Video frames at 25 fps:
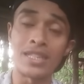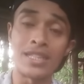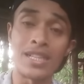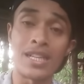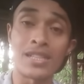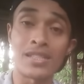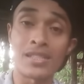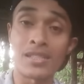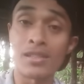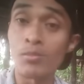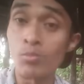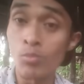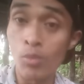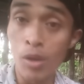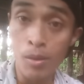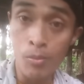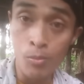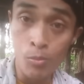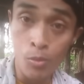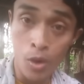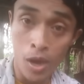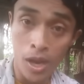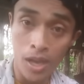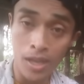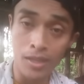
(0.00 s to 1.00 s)
tidak
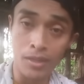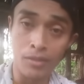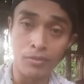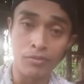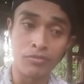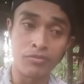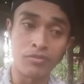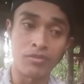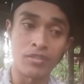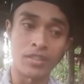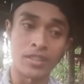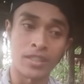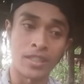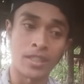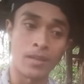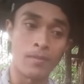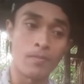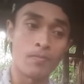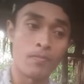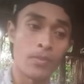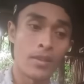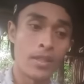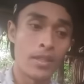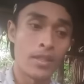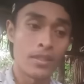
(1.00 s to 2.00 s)
semua mualaf ya